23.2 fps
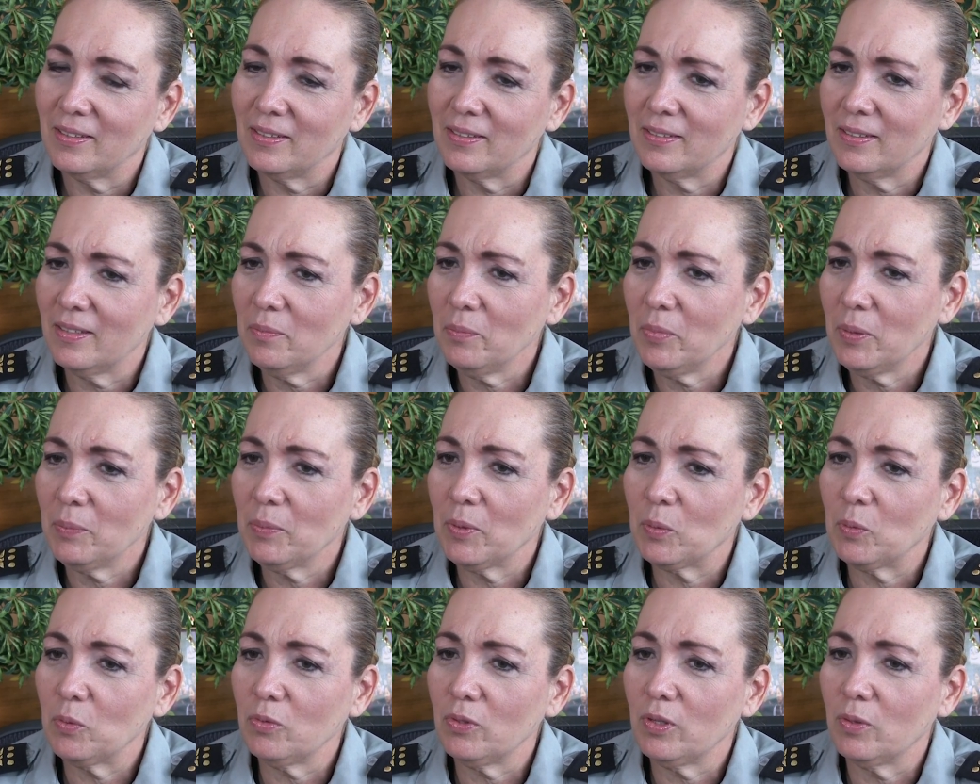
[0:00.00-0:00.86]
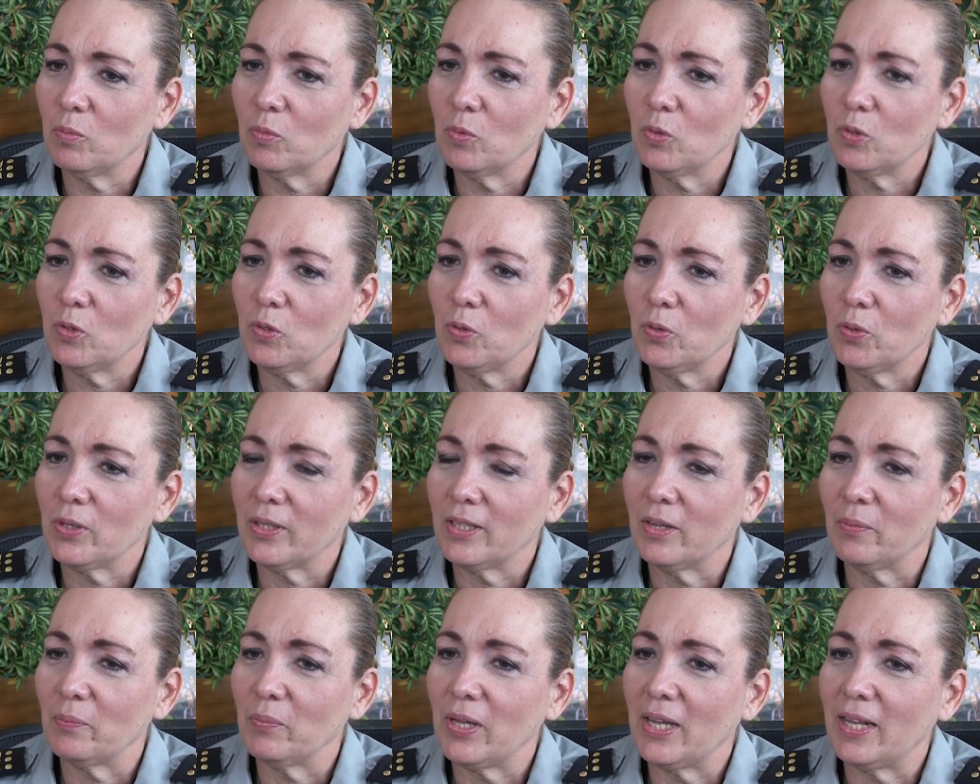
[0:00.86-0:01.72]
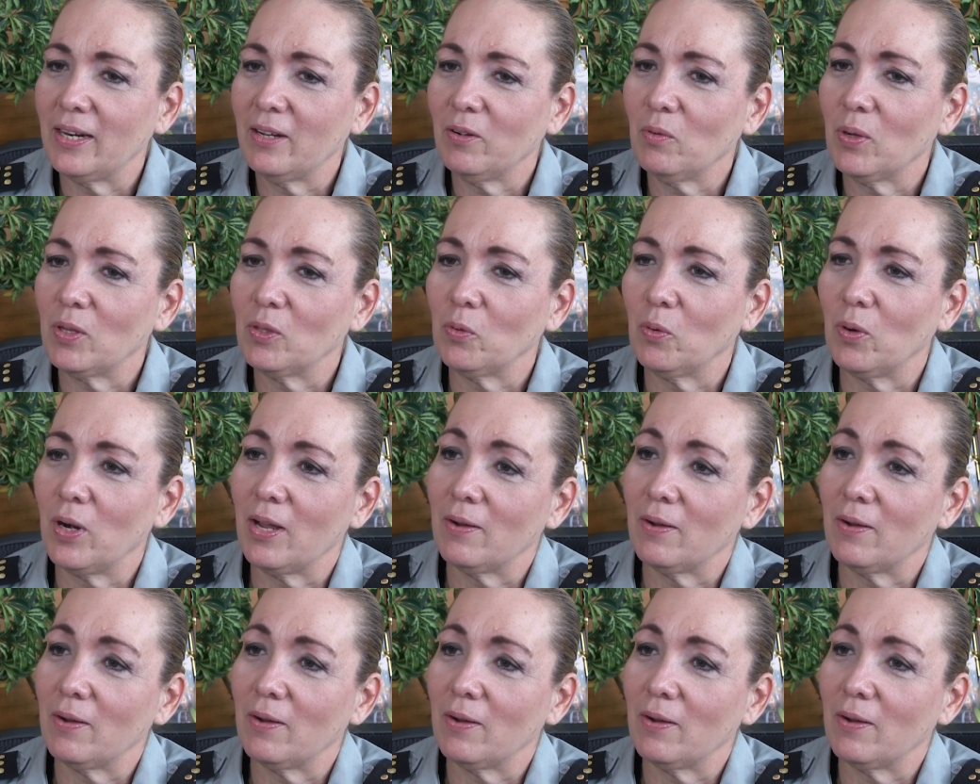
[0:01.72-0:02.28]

Siempre me gusta mucho y también cuando